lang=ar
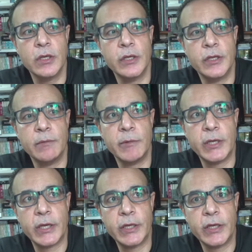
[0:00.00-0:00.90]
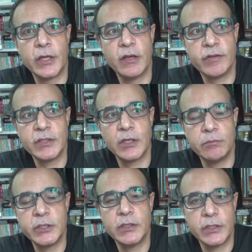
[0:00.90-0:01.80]
انما يعني انا افضل
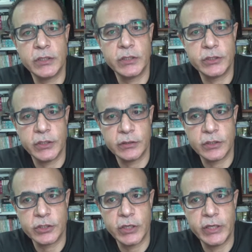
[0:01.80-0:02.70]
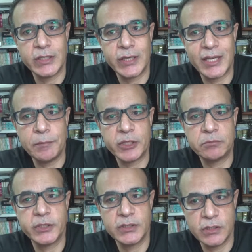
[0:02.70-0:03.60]
ميدل انجلش ليتريتشر لان كلمه
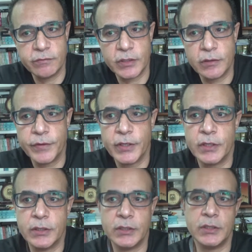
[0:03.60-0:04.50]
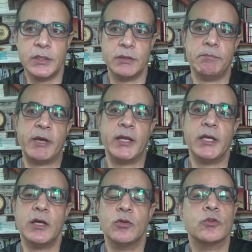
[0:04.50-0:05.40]
ميديفل دي
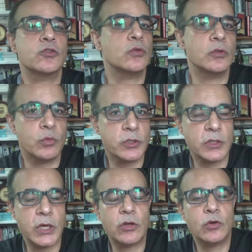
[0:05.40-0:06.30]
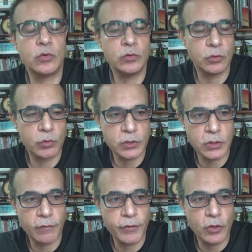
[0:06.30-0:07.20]
معناها العصور الوسطى القرون
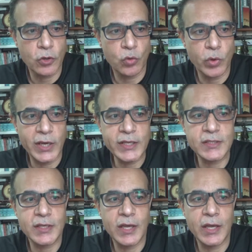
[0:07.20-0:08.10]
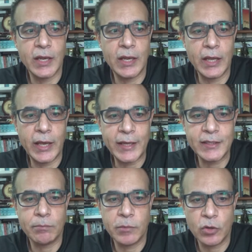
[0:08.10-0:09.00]
الوسطى وليس
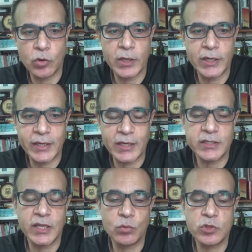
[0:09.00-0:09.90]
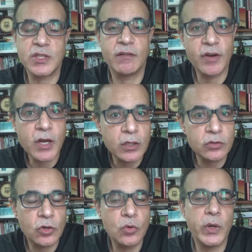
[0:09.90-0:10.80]
أدب اللغة الإنجليزية الوسطى
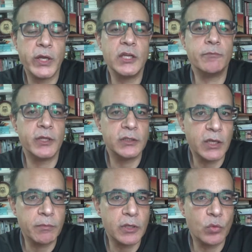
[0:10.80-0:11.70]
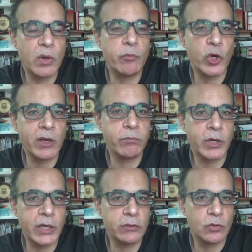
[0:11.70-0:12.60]
فقط هو اللي بينتمي
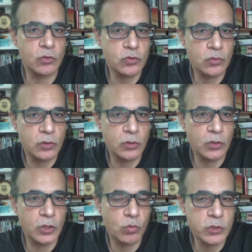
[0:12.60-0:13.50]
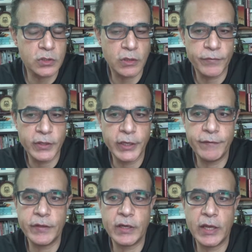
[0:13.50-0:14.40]
وبيعبر عن العصور الوسطى
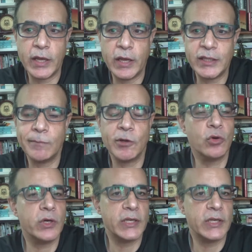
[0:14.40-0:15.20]
لأن أدب اللغة